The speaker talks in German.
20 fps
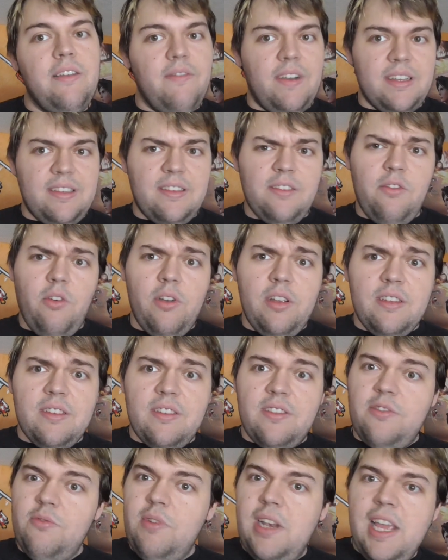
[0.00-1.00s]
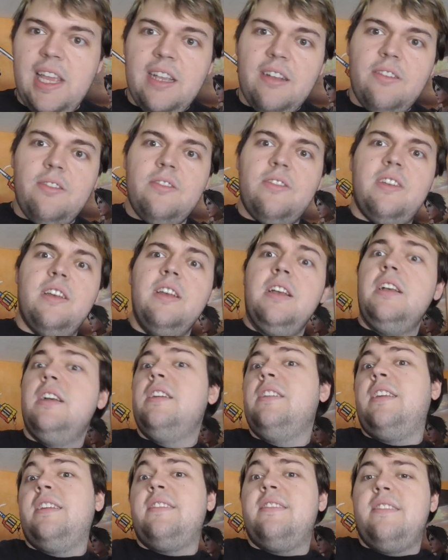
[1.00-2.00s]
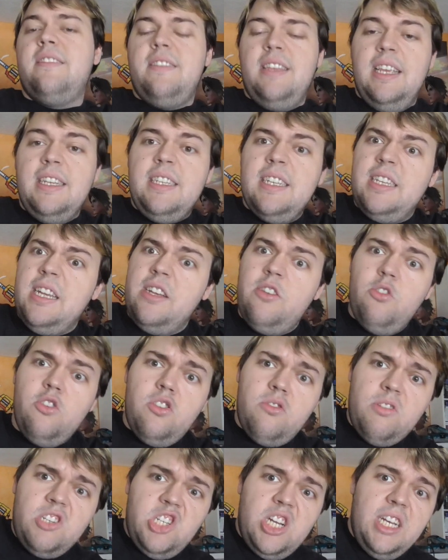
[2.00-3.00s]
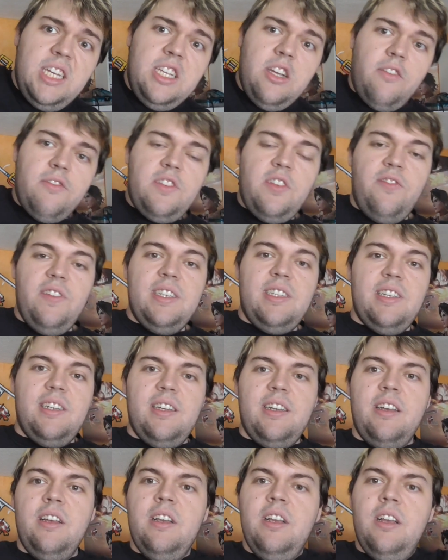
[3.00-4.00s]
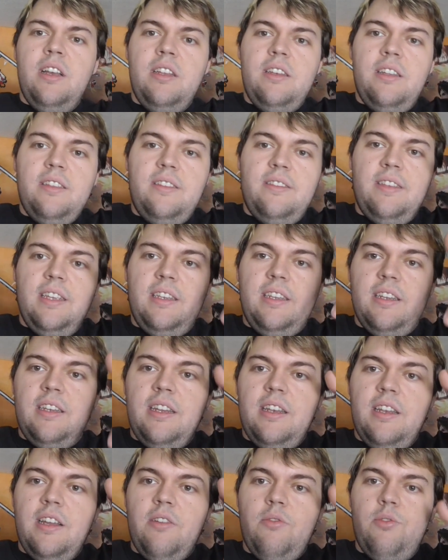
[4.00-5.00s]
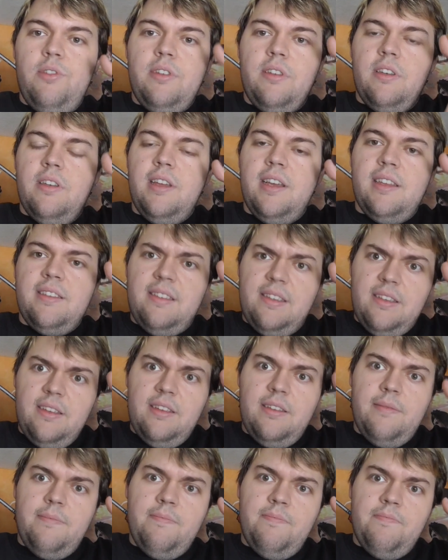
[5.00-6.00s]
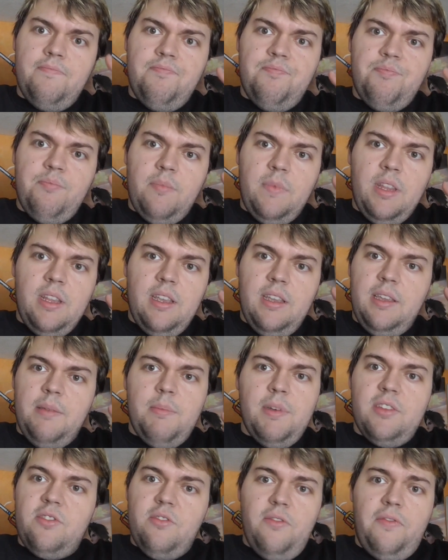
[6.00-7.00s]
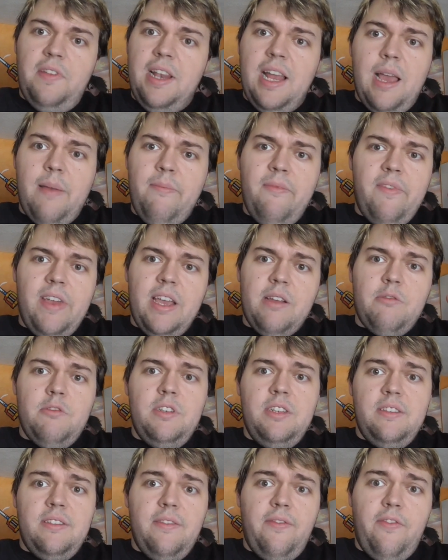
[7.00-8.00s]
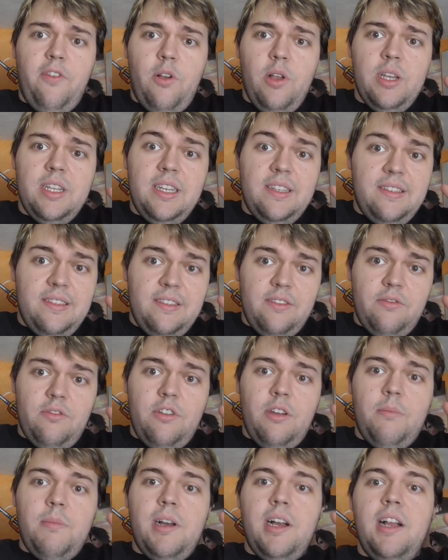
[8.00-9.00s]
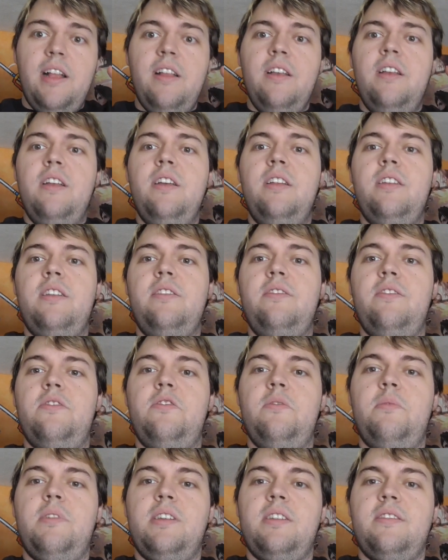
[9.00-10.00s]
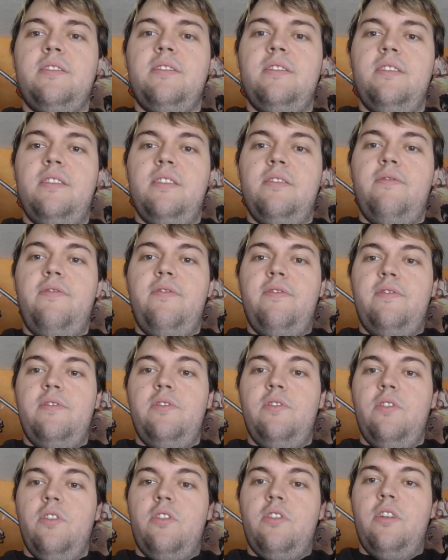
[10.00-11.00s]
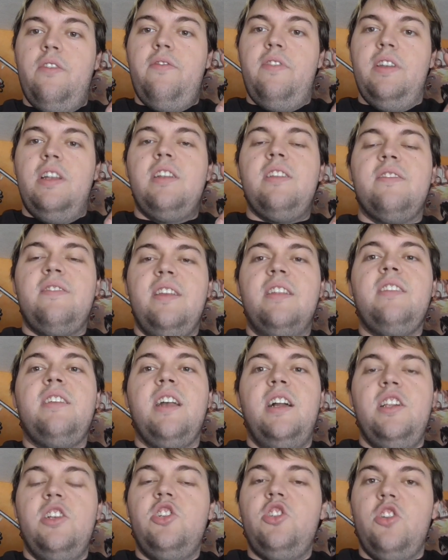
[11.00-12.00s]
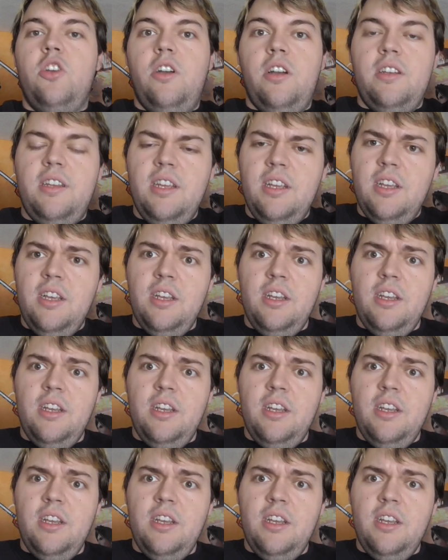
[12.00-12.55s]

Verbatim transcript: irgendwas Neues zulegen. Und das seht ihr dann höchstwahrscheinlich auf Twitter. Das seht ihr denn da unten. Dass, äh, ich mache so viel Albenwerke und diese Folge, das ist auch nochmal. Das ist übrigens ein Sorkon findet das endgeil Shirt.